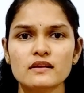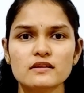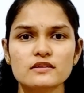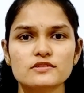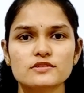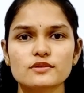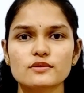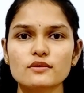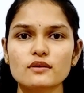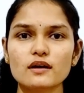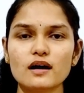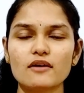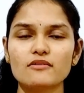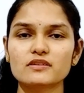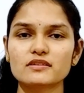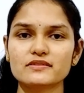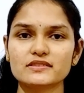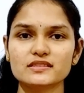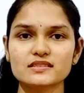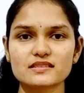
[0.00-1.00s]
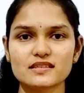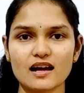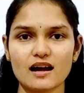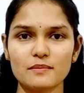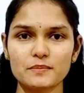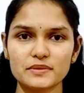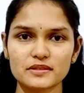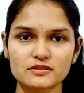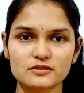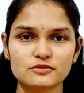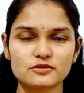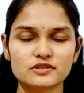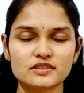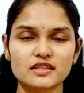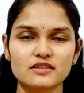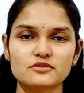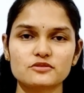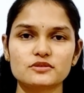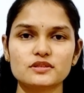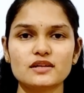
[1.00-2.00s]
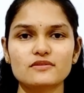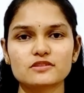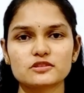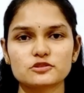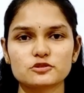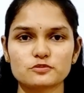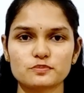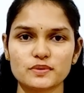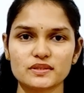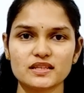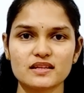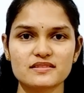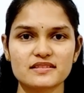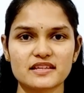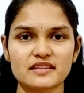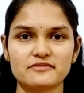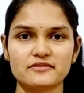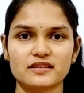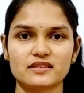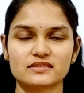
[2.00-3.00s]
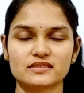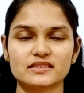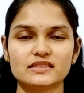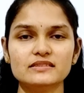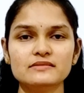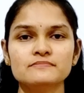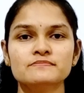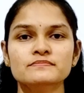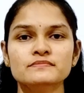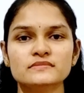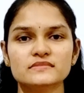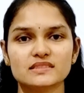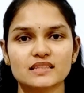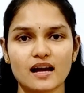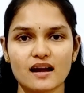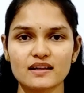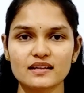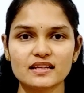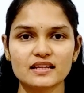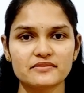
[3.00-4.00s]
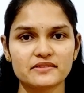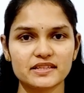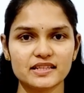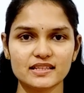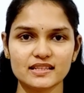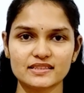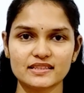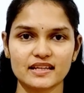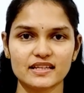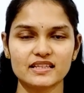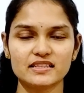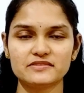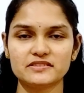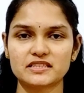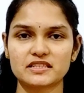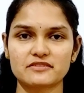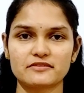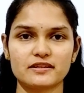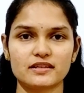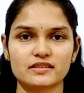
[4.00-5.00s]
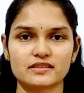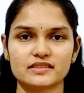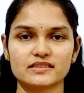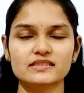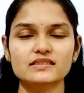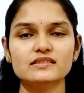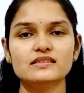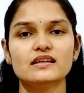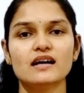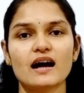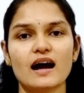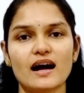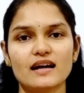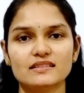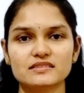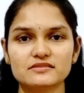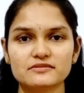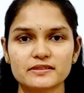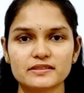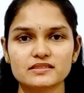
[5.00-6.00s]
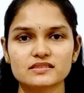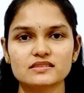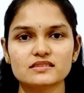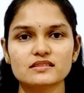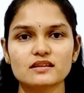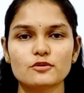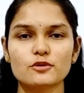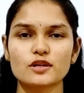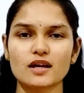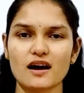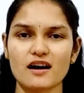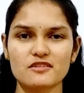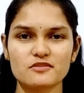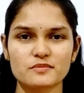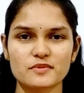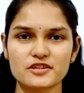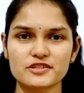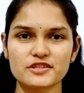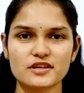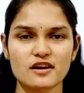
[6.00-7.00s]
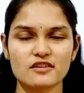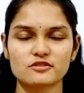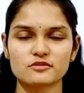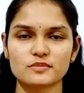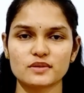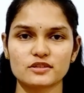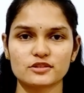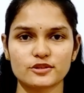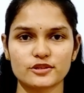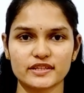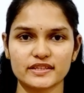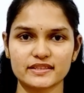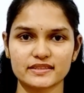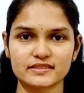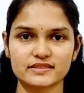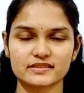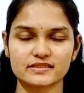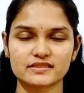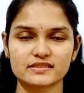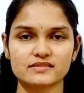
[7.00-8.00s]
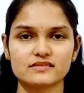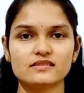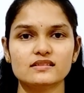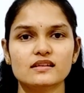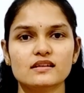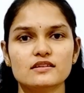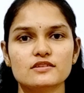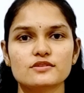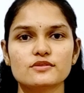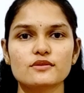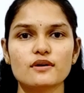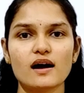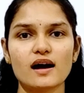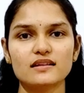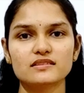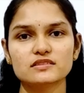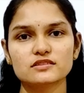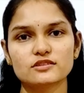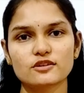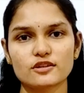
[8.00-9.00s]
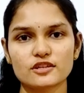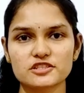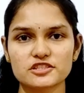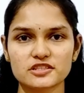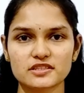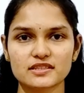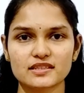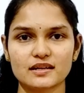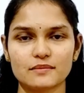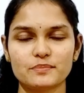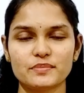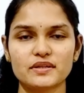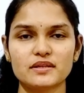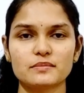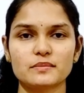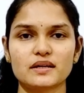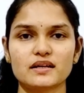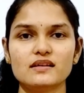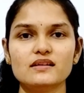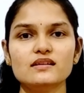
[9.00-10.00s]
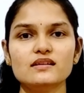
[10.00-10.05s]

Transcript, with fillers: ஸோ அவங்க வந்து சாப்பிட கொடுத்தா கூட அவங்க துப்பை செய்வாங்க நாக்கில் வெளியில் தள்ளி விட்டுருவாங்க அது வந்து ஒரு ஆறு மாதம் ஆகுமா குறையிறதுக்கு ஸோ அது குறைஞ்சதுக்கு அப்புறமா